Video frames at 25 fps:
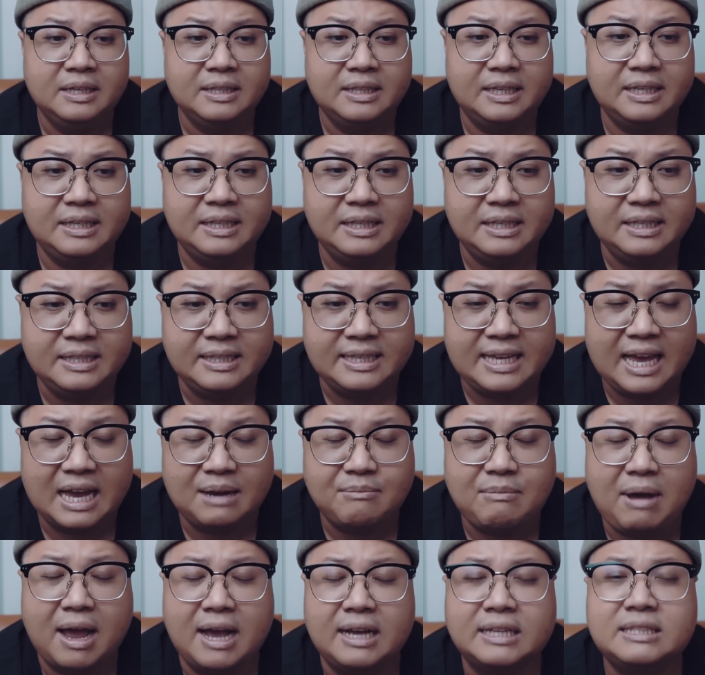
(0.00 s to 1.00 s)
thì
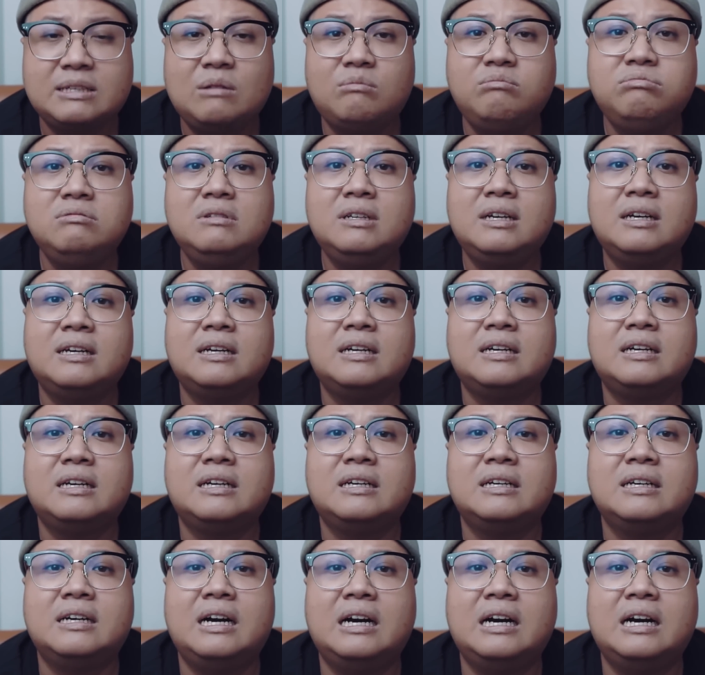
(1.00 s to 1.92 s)
nhà bạn sống à,